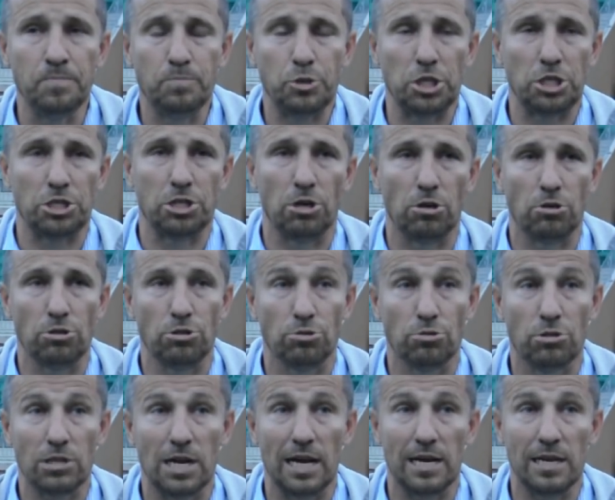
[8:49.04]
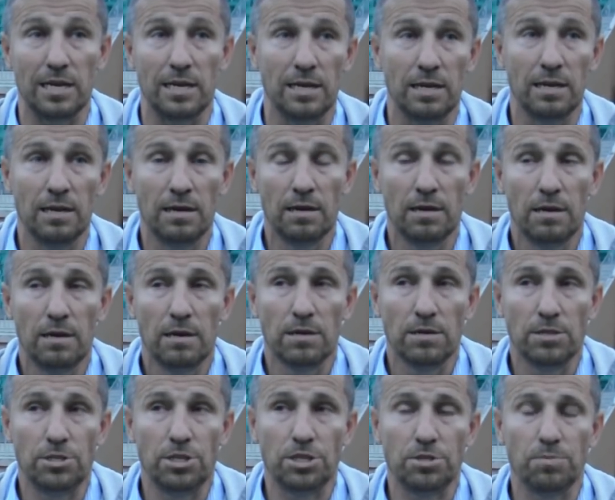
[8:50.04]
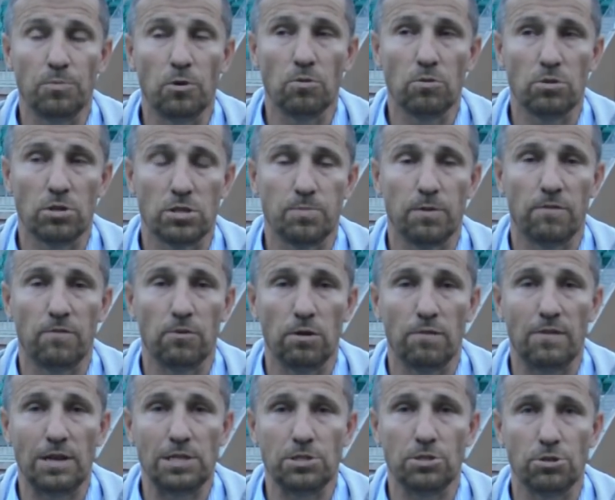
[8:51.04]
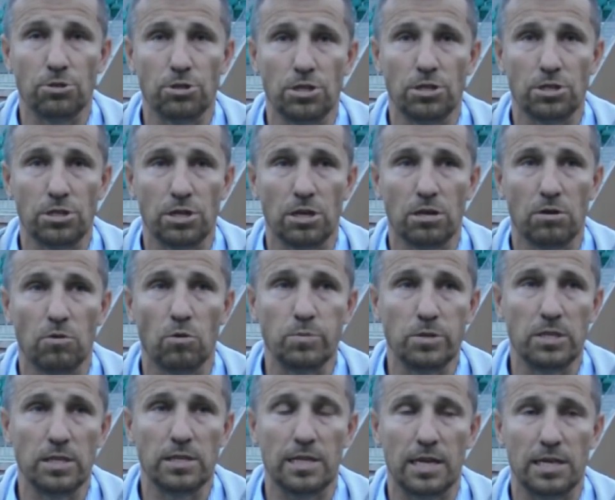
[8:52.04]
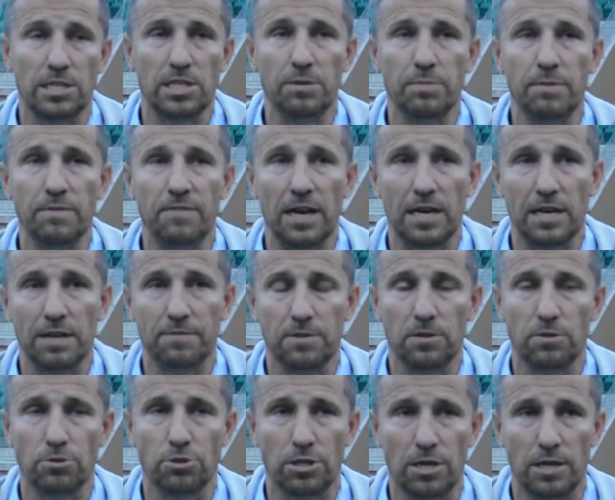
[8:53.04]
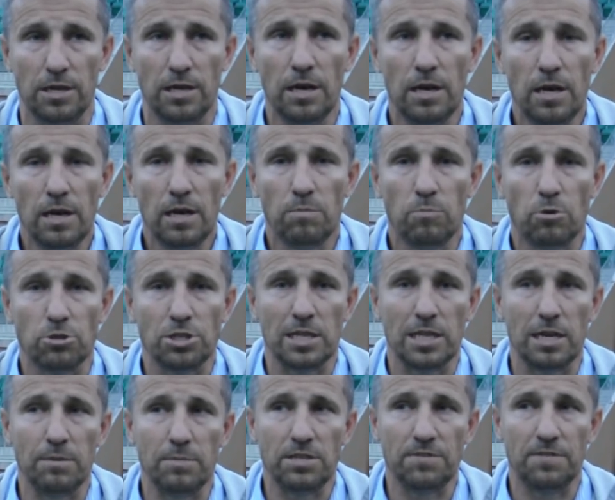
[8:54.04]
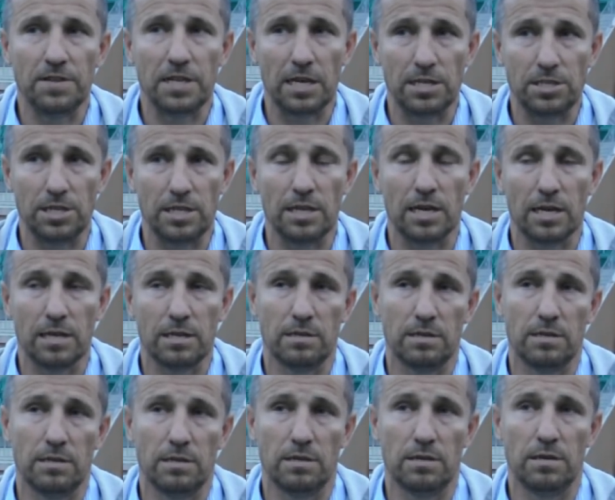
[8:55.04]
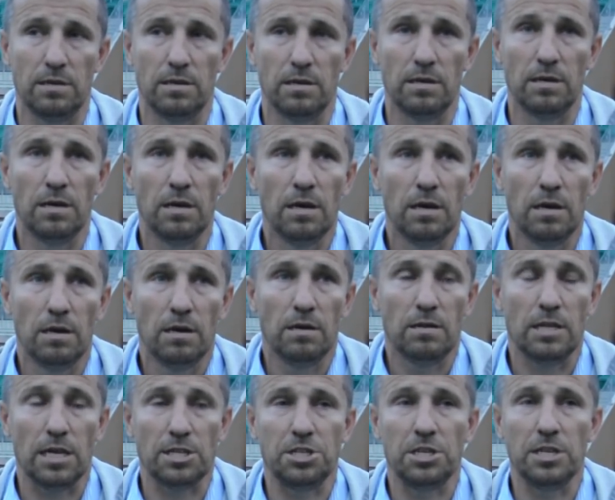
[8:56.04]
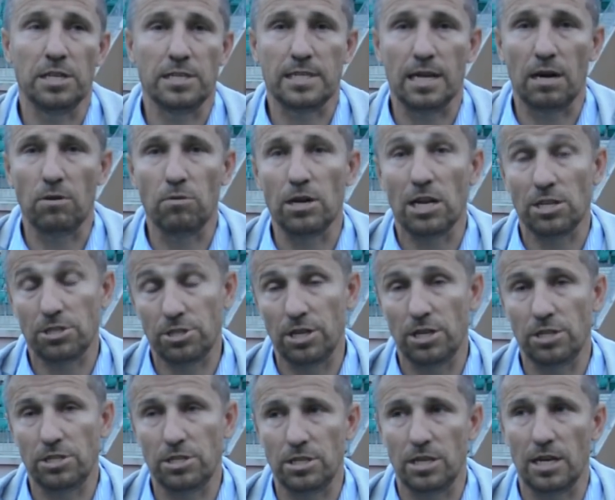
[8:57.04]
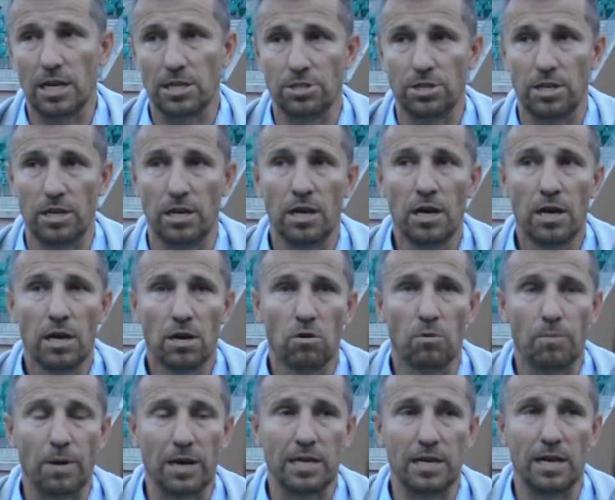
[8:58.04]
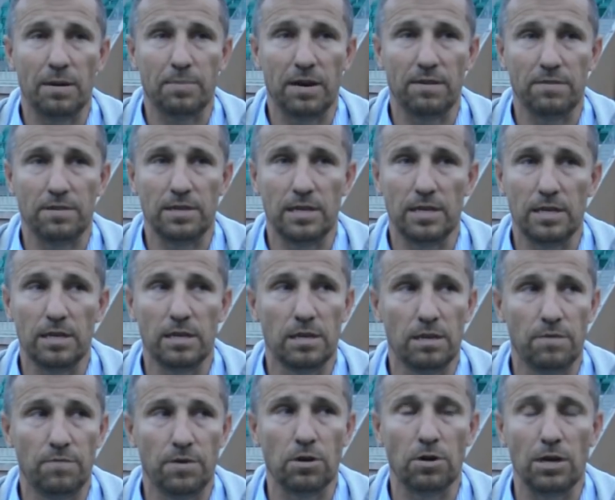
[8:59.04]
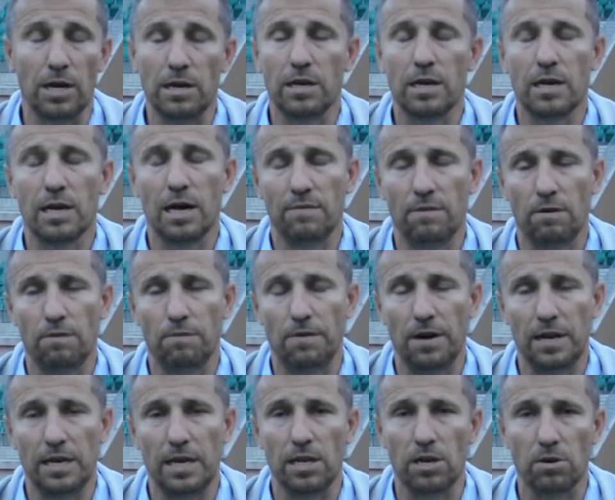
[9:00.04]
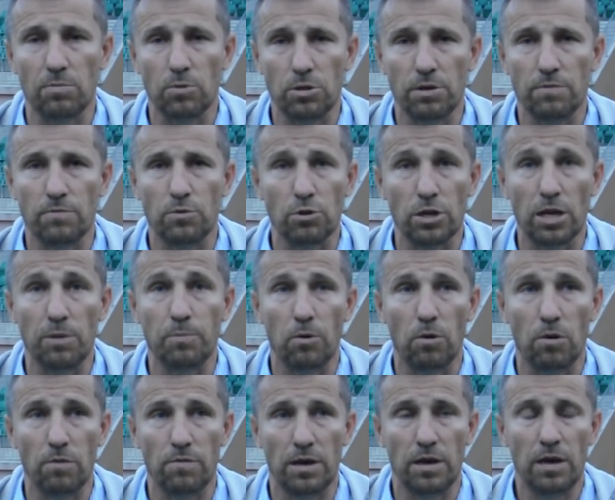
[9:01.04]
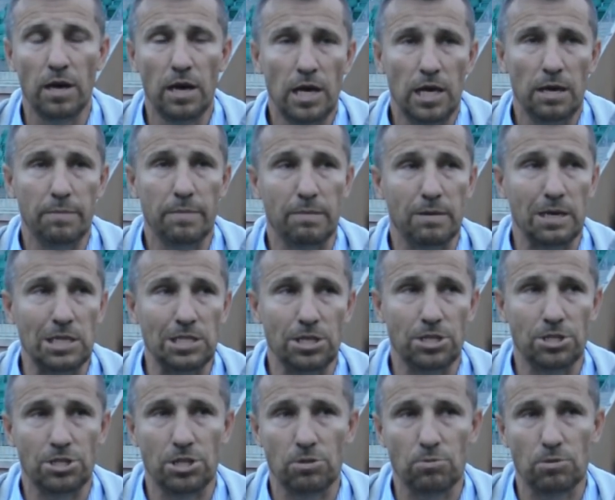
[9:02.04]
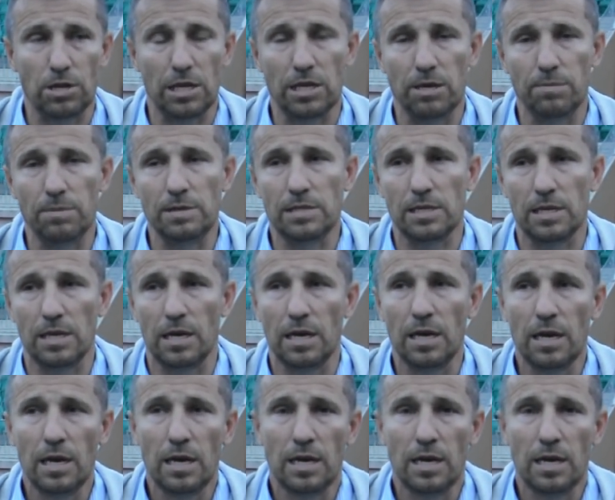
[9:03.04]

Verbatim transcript: przestrzelony rzut karny, gdzieś mogło to spowodować to, że, że chłopcy straciliby wiarę w to, że można ten mecz wygrać. Jednak y, tak się nie stało. Na szczęście nasze chłopaki naprawdę wykonali kawał fajnej roboty w drugiej połowie i mam nadzieję, że tutaj kibice